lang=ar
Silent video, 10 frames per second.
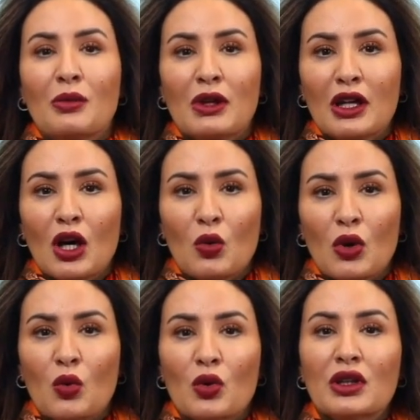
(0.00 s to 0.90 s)

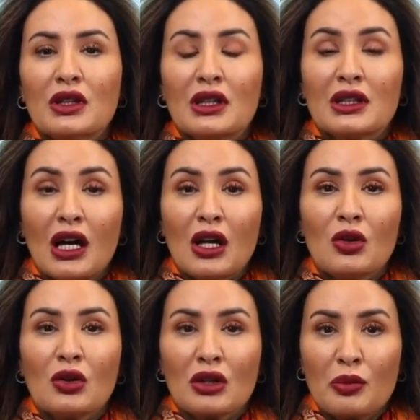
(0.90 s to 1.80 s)
بالقهوة وعندك
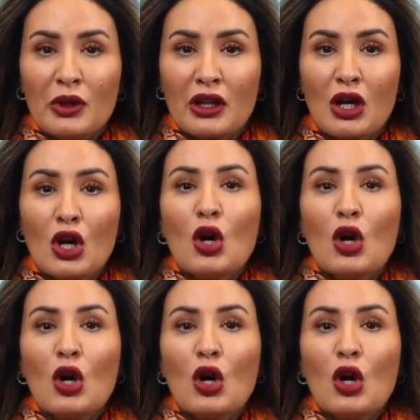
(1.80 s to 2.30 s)
تعلق كبير